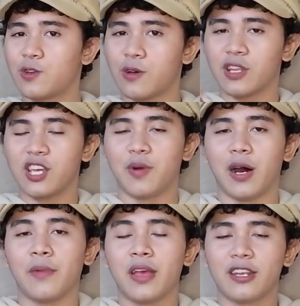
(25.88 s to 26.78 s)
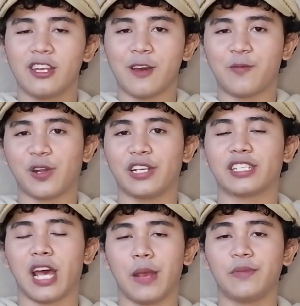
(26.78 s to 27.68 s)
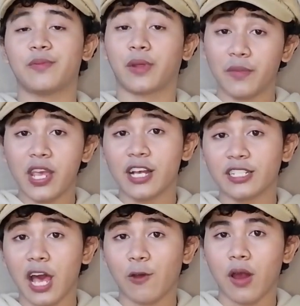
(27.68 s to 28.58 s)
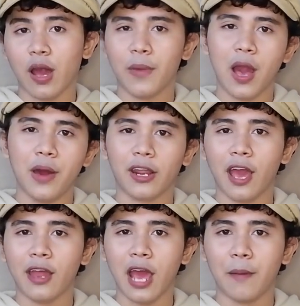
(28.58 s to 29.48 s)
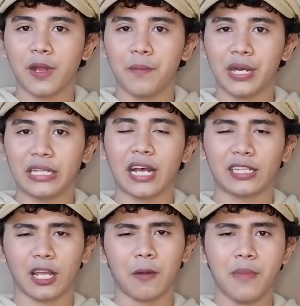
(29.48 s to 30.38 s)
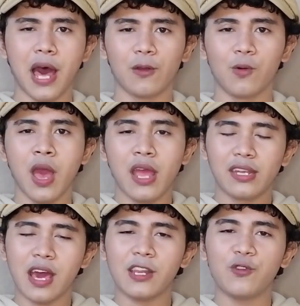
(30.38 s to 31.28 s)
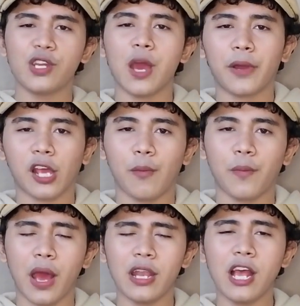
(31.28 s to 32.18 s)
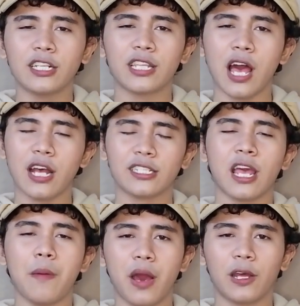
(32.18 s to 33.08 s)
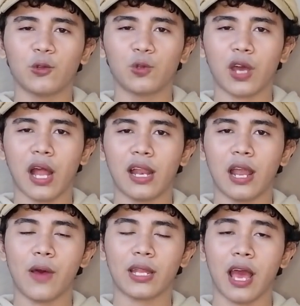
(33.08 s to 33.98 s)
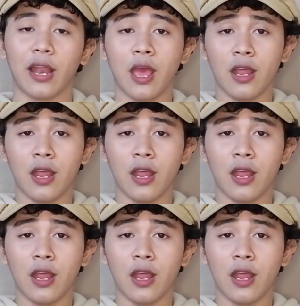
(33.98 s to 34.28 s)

Don't give up. Nah, for Time seperti biasa aku akan mengabarkan update berita terbaru dari dunia perkepopan yang sangat sayang banget untuk kalian lewatkan.